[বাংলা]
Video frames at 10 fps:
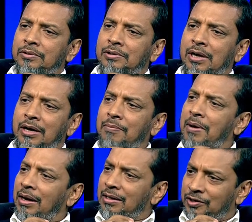সারা
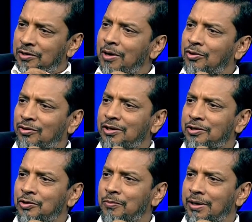বাংলাদেশের মানুষের
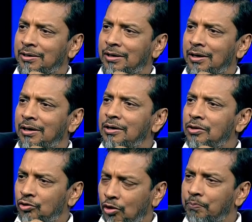যেরকম একটা
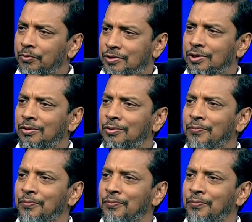স্বপ্ন ছিল